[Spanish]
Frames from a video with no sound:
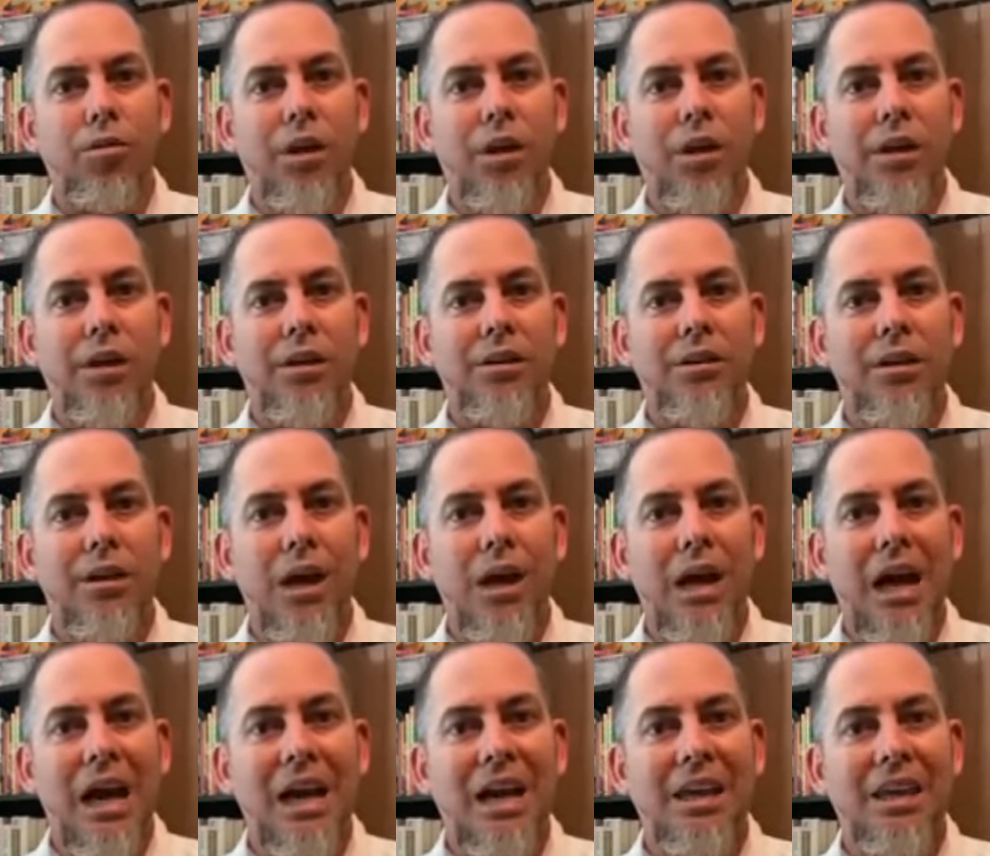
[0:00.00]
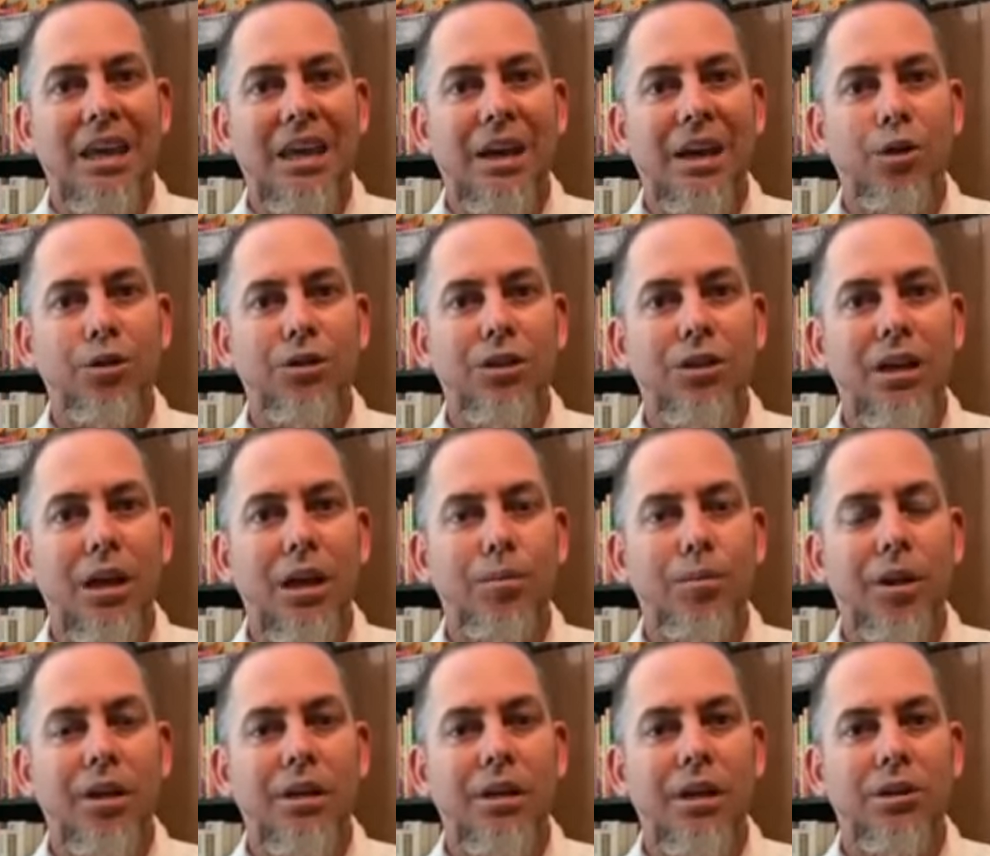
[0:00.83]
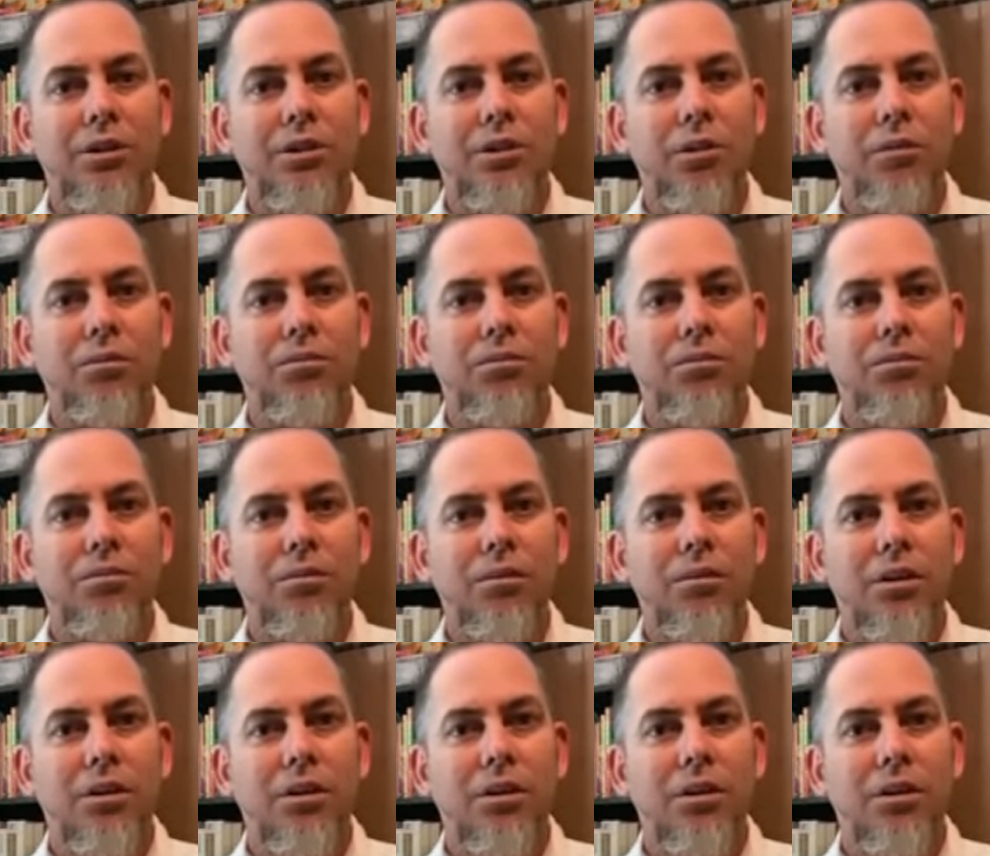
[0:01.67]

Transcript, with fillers: ustedes se iban a quedar hoy sin la predicación.